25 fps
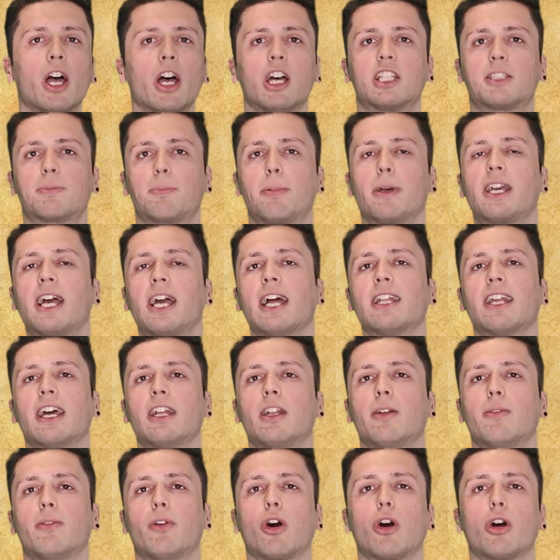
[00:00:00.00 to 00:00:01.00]
Es begann
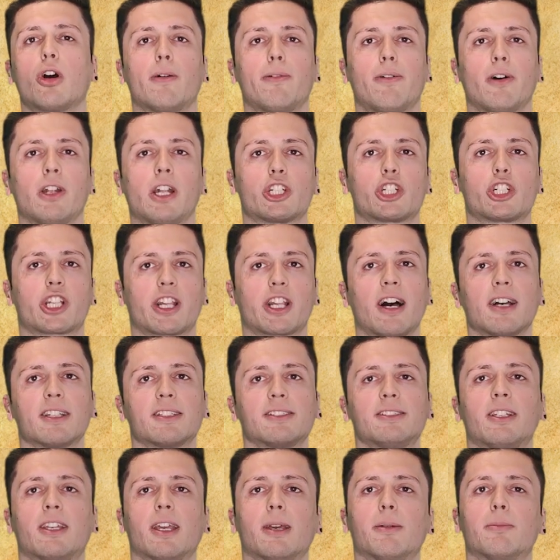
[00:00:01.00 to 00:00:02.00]
eine Woche voller
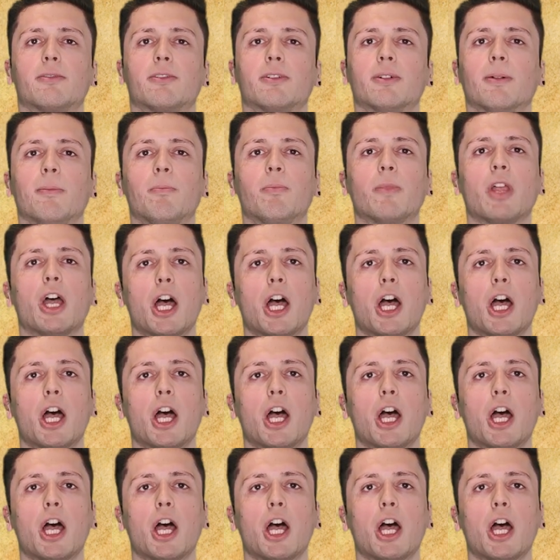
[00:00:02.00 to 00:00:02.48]
Straßenkämpfe.